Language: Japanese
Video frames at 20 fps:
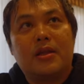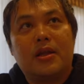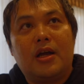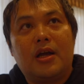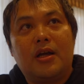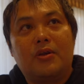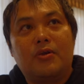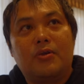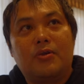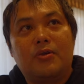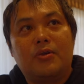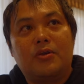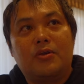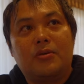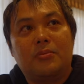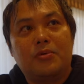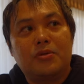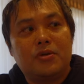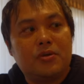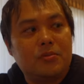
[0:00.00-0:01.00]
あ
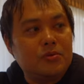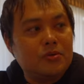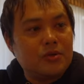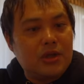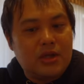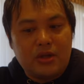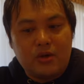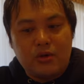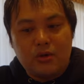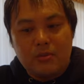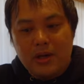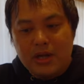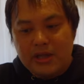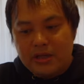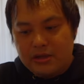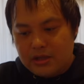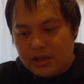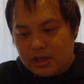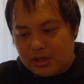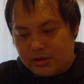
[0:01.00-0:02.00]
の、もともとはね、5万
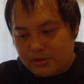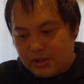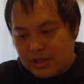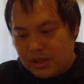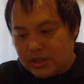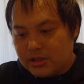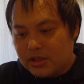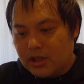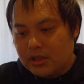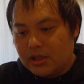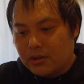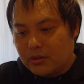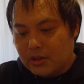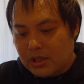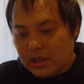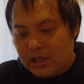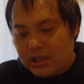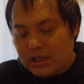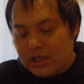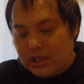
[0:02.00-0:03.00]
いくらっていう感じだったの
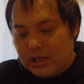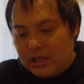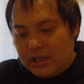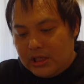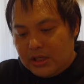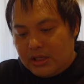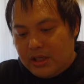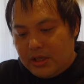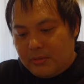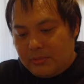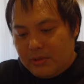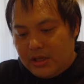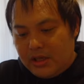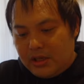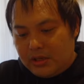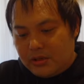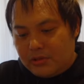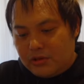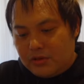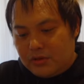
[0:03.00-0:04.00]
かな。で、まあ、
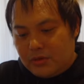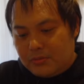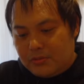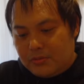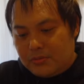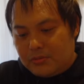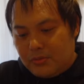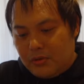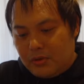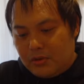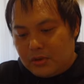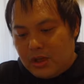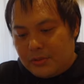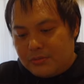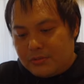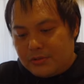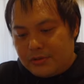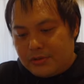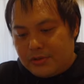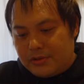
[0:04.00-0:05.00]
レイ君の分も多
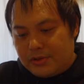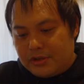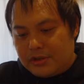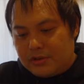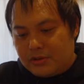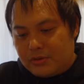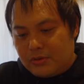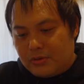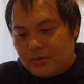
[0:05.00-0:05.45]
分、そ